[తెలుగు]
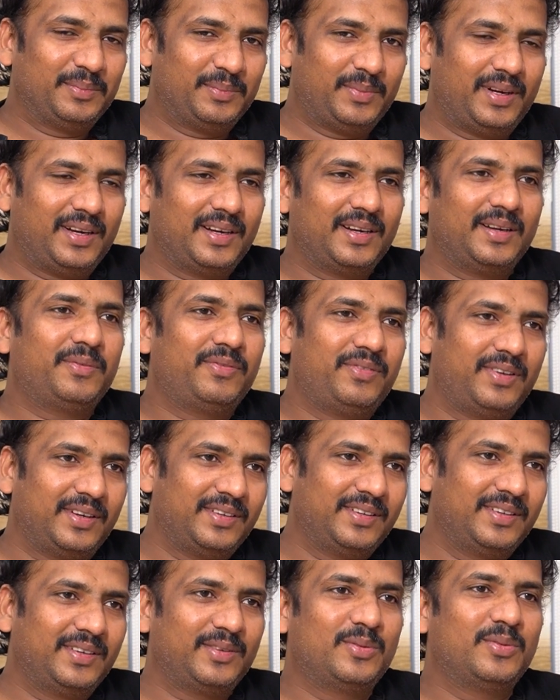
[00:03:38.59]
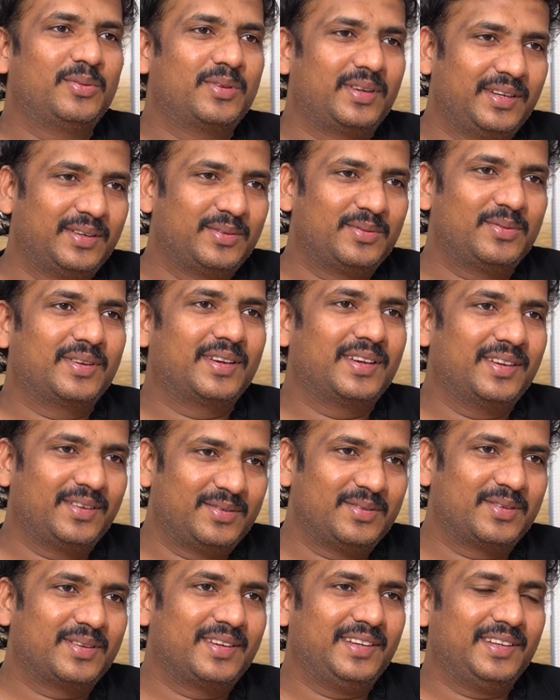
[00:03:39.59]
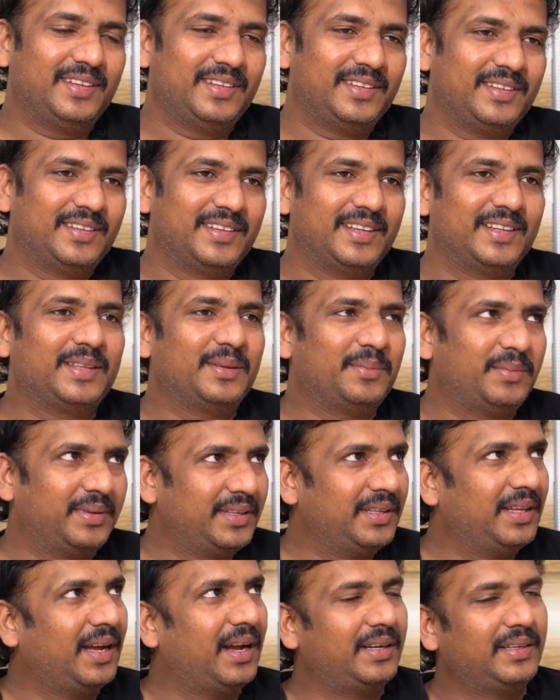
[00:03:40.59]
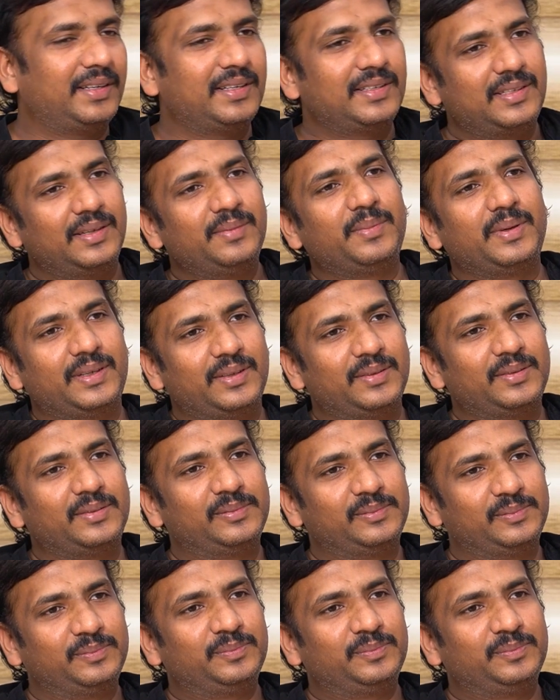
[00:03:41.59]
బాగా ఫన్ను కుక్కి కుక్కి కుక్కి ఇంతమంది ఆర్టిస్టులు పెట్టాం